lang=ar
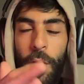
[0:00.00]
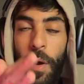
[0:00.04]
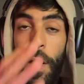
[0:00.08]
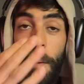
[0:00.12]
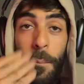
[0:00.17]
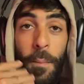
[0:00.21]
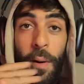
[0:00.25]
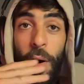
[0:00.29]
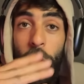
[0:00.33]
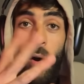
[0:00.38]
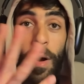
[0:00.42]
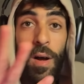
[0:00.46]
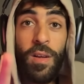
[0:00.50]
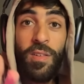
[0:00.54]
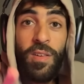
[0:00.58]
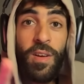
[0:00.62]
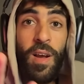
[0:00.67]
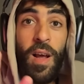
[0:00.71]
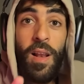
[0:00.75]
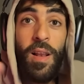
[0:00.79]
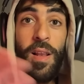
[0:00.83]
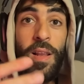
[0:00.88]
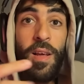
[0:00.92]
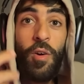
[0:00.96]
عمار خرج
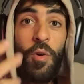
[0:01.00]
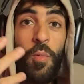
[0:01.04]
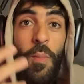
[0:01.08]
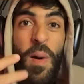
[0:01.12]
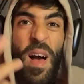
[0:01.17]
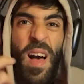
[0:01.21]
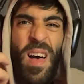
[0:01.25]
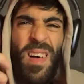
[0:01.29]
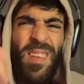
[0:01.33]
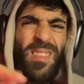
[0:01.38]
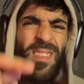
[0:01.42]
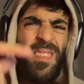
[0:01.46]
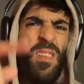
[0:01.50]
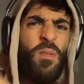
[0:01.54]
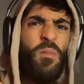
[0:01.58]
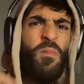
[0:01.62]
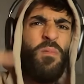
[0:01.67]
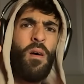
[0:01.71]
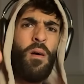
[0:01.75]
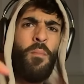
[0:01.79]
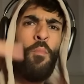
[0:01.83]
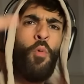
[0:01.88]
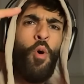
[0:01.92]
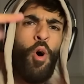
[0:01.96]
قال لكم
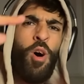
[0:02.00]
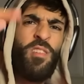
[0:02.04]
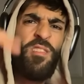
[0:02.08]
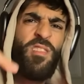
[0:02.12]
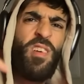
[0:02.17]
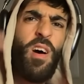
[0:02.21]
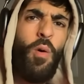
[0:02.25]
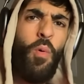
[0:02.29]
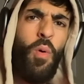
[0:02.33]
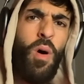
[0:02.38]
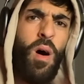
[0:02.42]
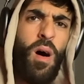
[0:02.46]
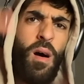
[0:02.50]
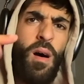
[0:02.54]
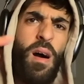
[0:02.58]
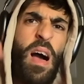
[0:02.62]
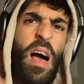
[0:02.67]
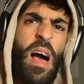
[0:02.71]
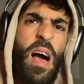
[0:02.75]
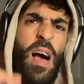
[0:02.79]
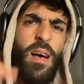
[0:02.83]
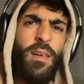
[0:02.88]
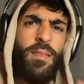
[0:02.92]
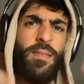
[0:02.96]
احسن محتوى
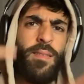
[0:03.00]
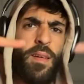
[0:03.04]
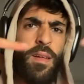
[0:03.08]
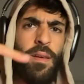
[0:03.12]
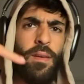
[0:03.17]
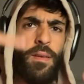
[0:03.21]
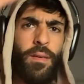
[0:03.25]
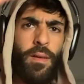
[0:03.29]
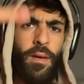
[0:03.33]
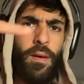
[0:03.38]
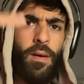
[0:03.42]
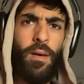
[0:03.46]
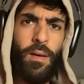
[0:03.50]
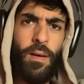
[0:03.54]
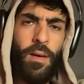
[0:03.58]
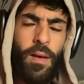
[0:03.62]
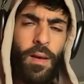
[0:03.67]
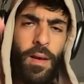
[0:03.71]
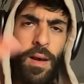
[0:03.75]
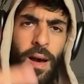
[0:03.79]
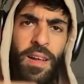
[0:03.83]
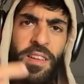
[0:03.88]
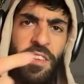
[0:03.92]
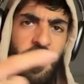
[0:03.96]
احسن
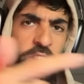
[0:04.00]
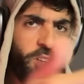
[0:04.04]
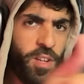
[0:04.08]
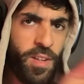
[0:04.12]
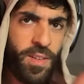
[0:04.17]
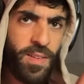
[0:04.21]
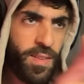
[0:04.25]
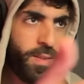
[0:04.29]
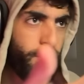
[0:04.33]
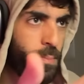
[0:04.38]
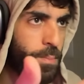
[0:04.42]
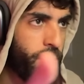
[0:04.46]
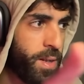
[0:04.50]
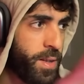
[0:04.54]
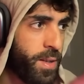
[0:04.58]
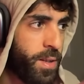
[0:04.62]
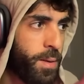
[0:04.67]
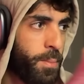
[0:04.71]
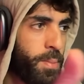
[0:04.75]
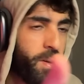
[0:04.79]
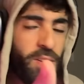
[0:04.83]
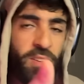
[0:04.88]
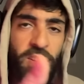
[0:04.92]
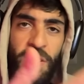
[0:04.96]
هادي شتسمى تسمى هادي
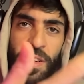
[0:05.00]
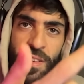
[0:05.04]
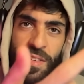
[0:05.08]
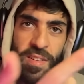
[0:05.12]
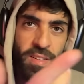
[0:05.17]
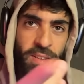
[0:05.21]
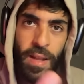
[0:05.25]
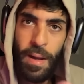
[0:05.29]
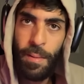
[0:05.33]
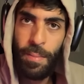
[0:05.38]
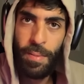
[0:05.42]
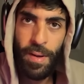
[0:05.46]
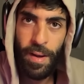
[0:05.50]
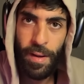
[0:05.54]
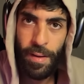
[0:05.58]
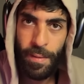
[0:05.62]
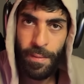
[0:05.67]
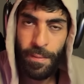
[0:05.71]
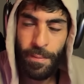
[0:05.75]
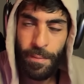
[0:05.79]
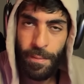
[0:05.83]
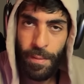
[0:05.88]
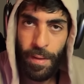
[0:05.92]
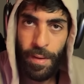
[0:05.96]
دابا انت اللي تهضر بها
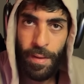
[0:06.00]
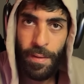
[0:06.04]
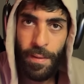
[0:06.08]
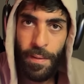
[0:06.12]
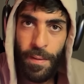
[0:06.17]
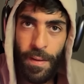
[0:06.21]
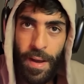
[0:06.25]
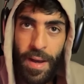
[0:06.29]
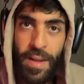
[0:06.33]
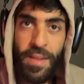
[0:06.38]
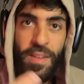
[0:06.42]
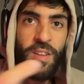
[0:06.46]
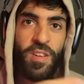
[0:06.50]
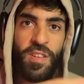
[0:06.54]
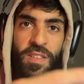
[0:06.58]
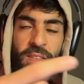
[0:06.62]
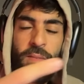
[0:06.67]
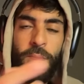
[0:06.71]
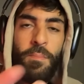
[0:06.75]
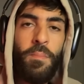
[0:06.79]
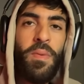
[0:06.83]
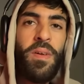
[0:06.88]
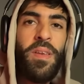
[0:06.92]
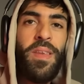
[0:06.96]
ها هادي
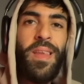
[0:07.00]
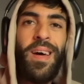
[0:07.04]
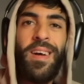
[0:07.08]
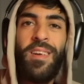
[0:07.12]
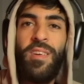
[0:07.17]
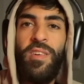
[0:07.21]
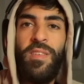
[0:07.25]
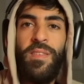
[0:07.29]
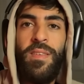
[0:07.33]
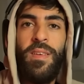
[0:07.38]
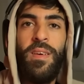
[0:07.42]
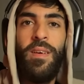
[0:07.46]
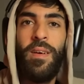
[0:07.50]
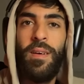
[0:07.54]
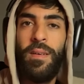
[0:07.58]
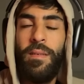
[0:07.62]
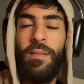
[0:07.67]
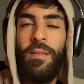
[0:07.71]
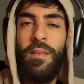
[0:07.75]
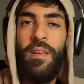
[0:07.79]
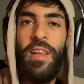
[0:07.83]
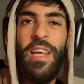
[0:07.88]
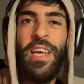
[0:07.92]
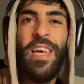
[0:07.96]
تسمى النرجسيه
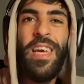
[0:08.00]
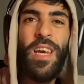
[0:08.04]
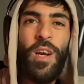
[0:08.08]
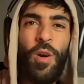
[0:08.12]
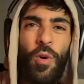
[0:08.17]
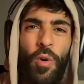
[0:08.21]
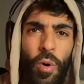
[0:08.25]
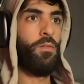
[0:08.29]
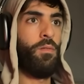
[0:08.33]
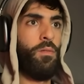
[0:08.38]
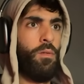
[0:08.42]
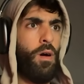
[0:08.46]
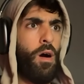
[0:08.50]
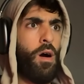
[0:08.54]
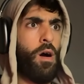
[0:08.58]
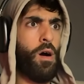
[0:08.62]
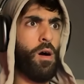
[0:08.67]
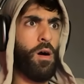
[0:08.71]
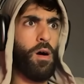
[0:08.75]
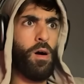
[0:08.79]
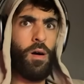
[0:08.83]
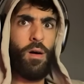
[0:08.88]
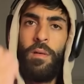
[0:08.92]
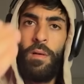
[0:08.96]
الايجو
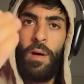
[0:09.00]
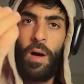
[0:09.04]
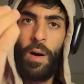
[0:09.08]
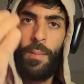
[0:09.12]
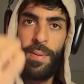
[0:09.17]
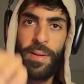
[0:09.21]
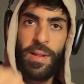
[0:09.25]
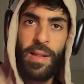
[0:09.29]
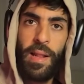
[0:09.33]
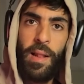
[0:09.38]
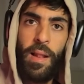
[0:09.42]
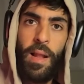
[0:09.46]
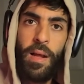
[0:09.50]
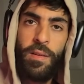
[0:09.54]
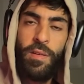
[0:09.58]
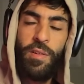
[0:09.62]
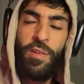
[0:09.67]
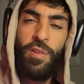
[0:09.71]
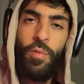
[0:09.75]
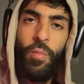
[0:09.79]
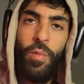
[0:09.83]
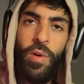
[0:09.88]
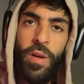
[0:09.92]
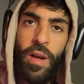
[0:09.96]
هبط الله شي
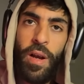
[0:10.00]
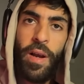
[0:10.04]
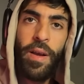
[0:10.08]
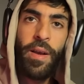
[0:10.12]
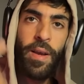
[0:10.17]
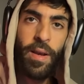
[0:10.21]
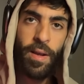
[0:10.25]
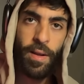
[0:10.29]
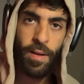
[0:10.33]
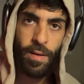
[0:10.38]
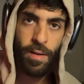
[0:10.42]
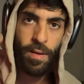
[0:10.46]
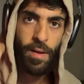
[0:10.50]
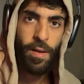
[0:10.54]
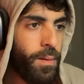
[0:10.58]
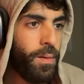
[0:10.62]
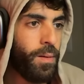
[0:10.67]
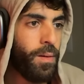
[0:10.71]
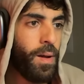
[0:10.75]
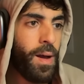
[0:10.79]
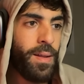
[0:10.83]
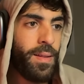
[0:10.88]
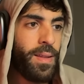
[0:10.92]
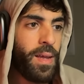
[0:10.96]
شويه كاين الله
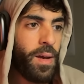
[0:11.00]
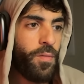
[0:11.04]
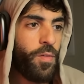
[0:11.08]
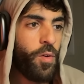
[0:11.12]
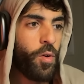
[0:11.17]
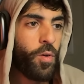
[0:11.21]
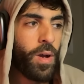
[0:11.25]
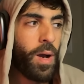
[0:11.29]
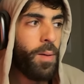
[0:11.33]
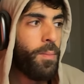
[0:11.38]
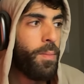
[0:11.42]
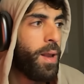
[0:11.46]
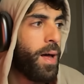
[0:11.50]
انترفيو كامل